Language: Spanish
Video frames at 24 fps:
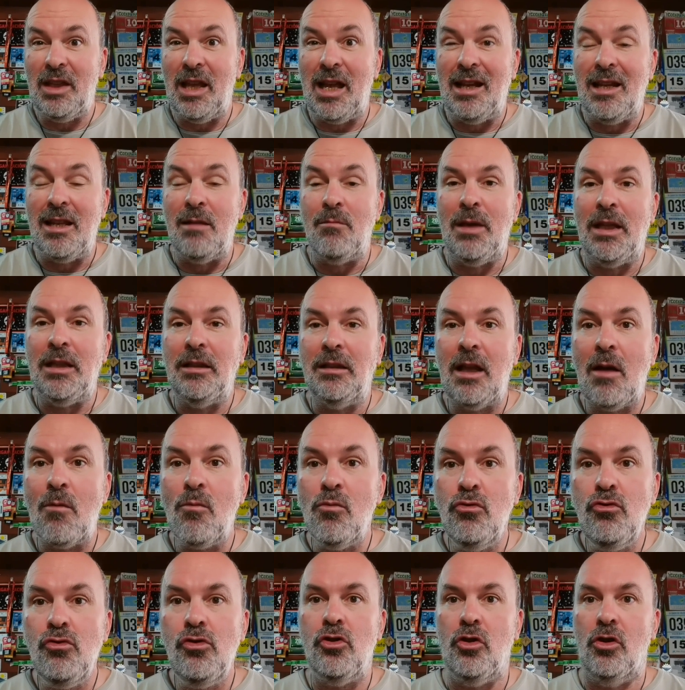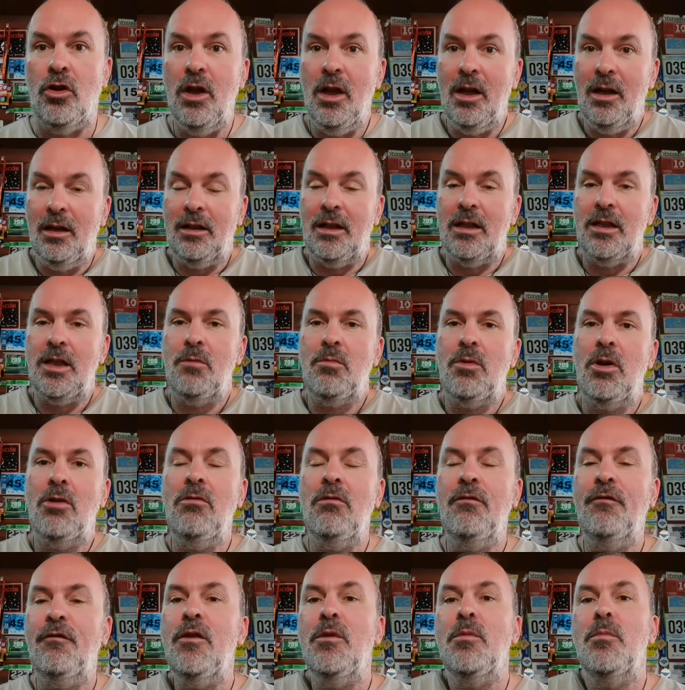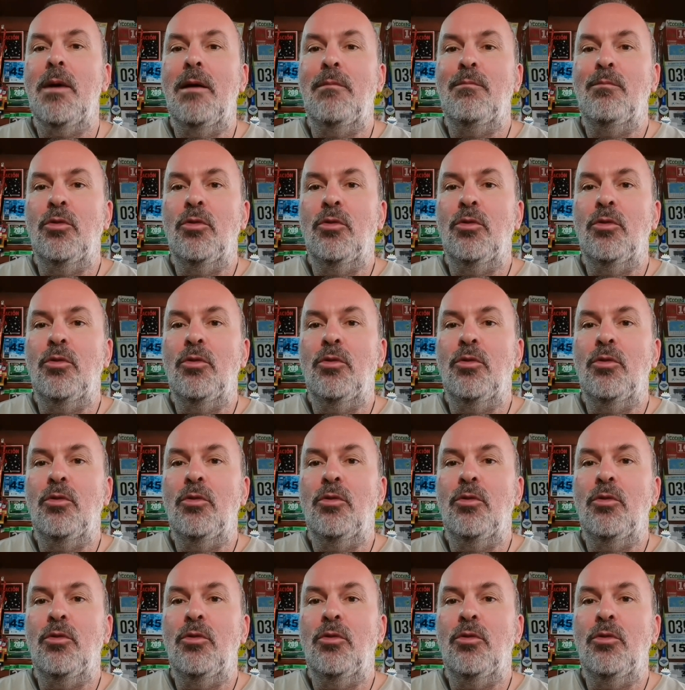te alimenta mucho, recibes un feedback